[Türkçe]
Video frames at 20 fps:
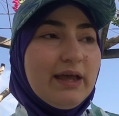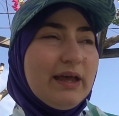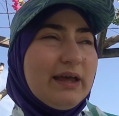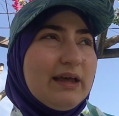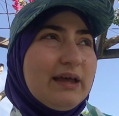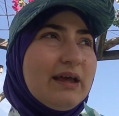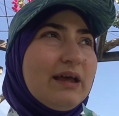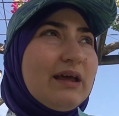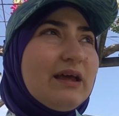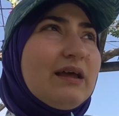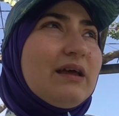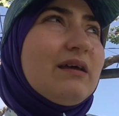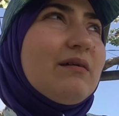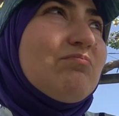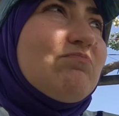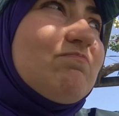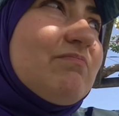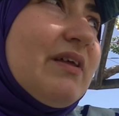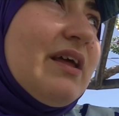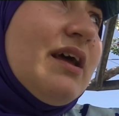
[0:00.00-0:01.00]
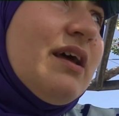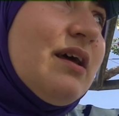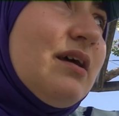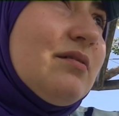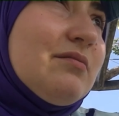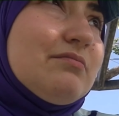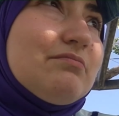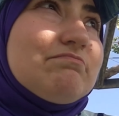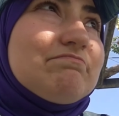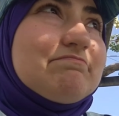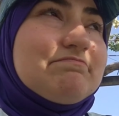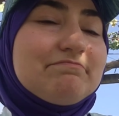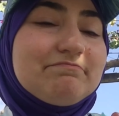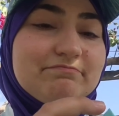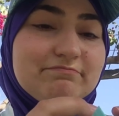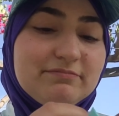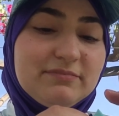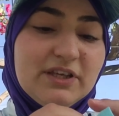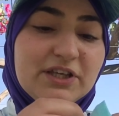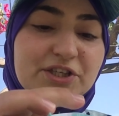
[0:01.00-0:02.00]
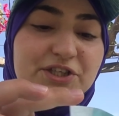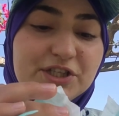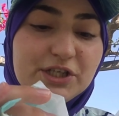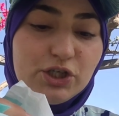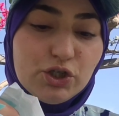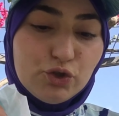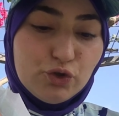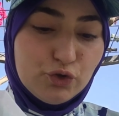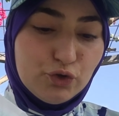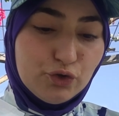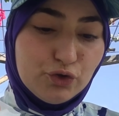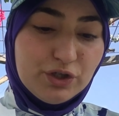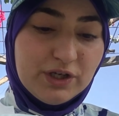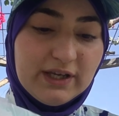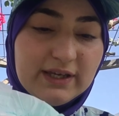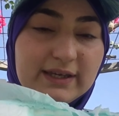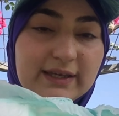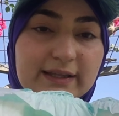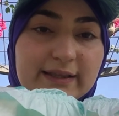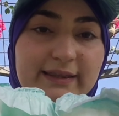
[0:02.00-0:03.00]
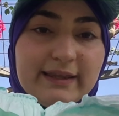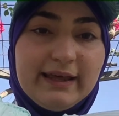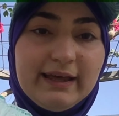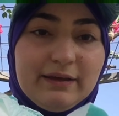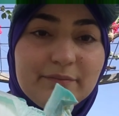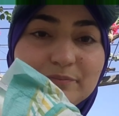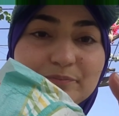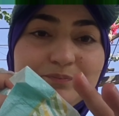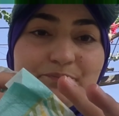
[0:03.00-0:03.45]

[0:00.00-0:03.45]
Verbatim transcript: Ee, içi şu şekilde.